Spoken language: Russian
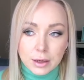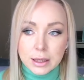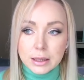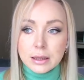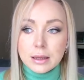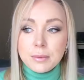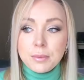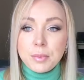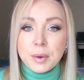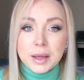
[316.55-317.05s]

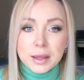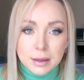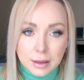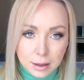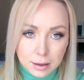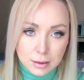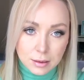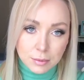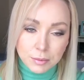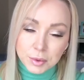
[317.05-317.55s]
Это и
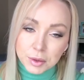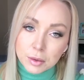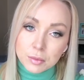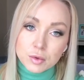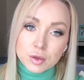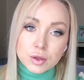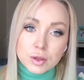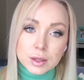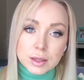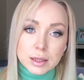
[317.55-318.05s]
понятно, потому
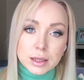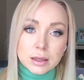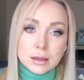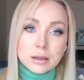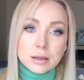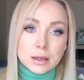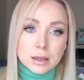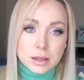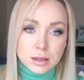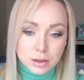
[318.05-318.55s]
что цены
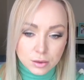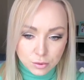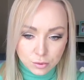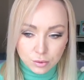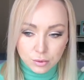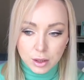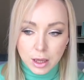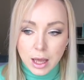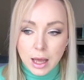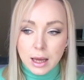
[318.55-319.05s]

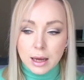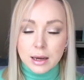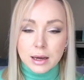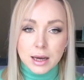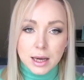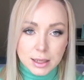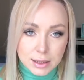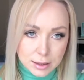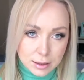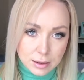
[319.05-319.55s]
растут,
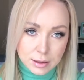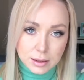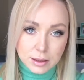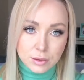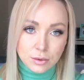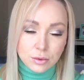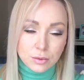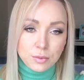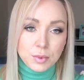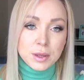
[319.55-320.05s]
газ
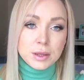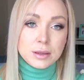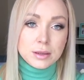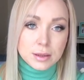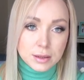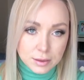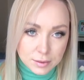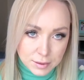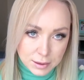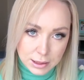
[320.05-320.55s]
растет,
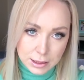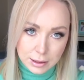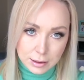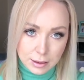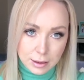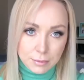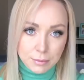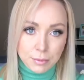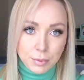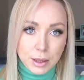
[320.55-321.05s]
бензин в
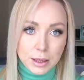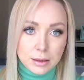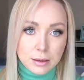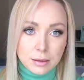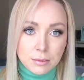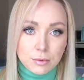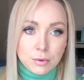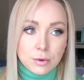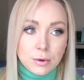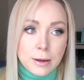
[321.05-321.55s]
стране.
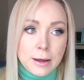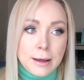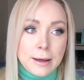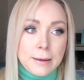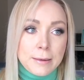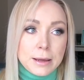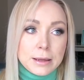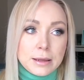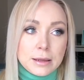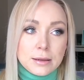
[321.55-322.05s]
Поэтому
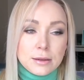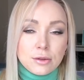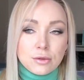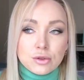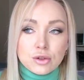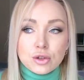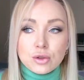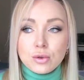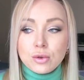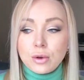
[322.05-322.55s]
это не то,
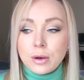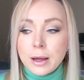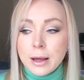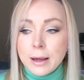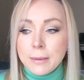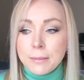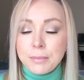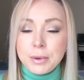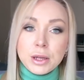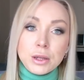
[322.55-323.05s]
что
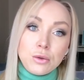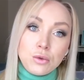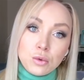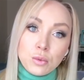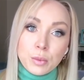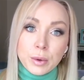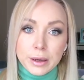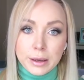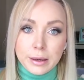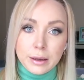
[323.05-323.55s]

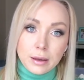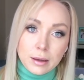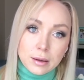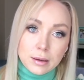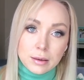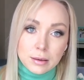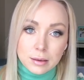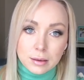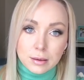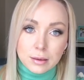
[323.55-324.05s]
придумали,
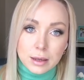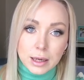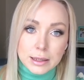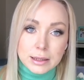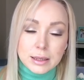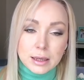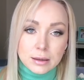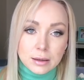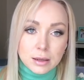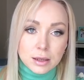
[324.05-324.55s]
э,
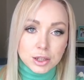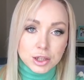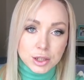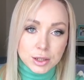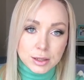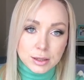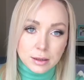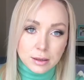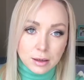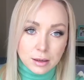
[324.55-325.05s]
хотят
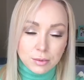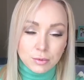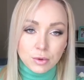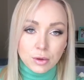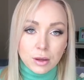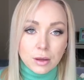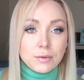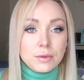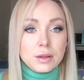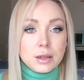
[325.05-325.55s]
нажиться, как
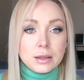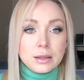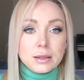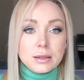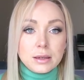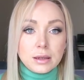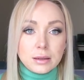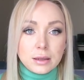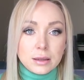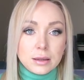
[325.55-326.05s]
многие в
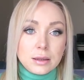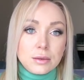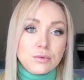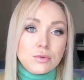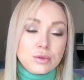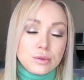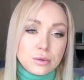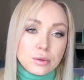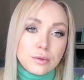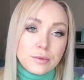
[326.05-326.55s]
интернете говорят, это
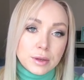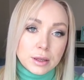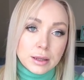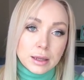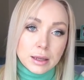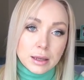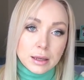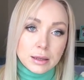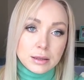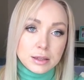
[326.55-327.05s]
условия
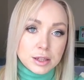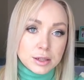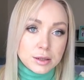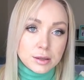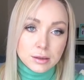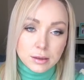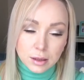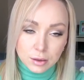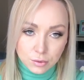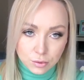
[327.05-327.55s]
такие. Сейчас и
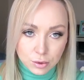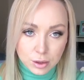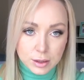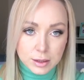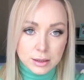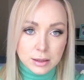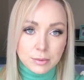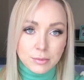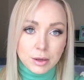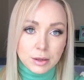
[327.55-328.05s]
для турок
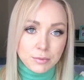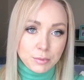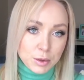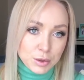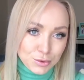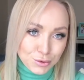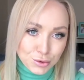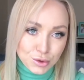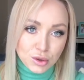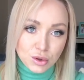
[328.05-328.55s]
снимать, по
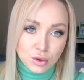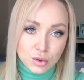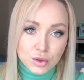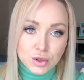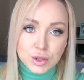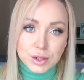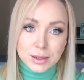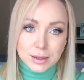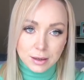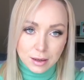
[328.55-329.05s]
сути, то
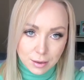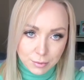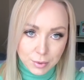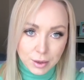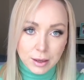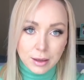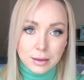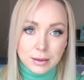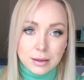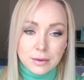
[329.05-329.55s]
же
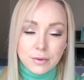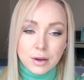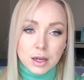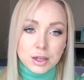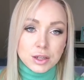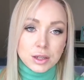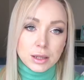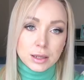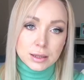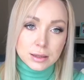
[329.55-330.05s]
самое,
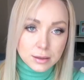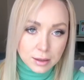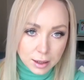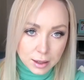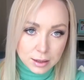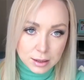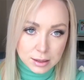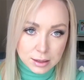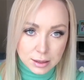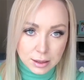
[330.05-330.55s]
неважно,
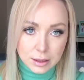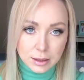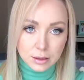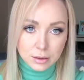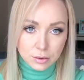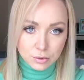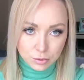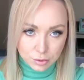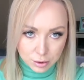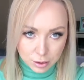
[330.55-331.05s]
иностранец ты или
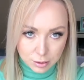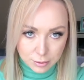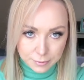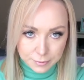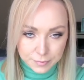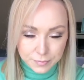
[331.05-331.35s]
турок.